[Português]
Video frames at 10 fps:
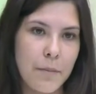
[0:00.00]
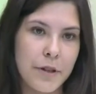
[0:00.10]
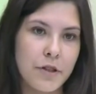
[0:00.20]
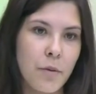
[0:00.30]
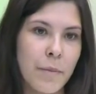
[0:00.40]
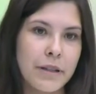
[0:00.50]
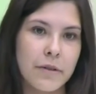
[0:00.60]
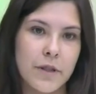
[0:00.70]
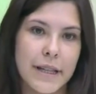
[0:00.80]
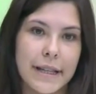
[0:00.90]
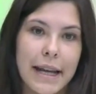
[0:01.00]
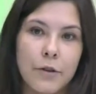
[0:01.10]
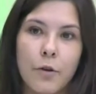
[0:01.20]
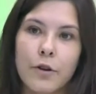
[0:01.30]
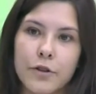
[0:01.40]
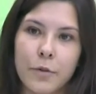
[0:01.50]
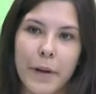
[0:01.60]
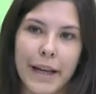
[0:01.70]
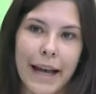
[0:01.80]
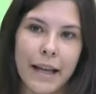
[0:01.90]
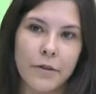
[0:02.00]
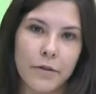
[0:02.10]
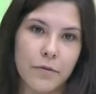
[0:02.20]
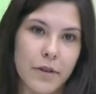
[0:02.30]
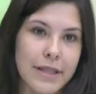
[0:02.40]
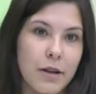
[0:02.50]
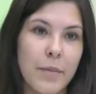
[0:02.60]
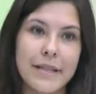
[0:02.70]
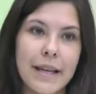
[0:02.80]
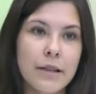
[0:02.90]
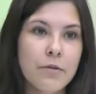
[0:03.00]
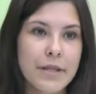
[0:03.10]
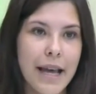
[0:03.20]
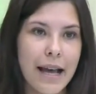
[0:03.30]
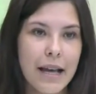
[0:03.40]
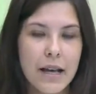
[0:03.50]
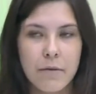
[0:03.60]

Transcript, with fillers: A partir do momento que você cria nojo do pecado, você começa a renunciar.